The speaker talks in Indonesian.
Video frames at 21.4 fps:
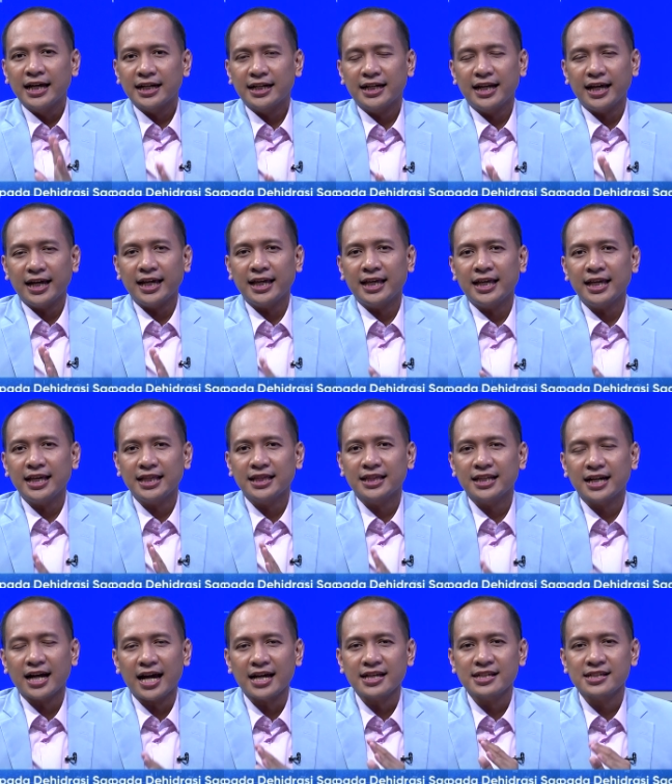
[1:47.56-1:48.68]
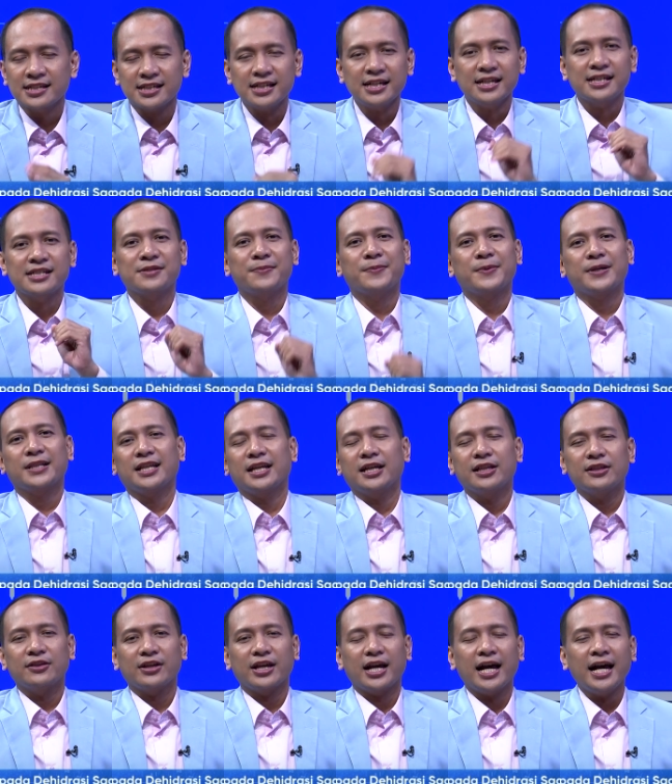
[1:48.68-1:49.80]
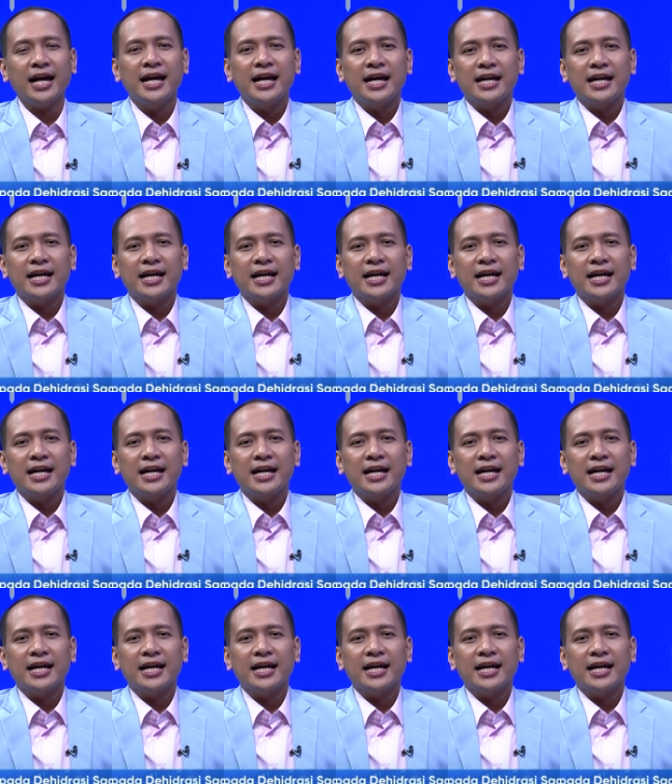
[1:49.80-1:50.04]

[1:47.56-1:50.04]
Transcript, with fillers: dehidrasi seperti itu ya.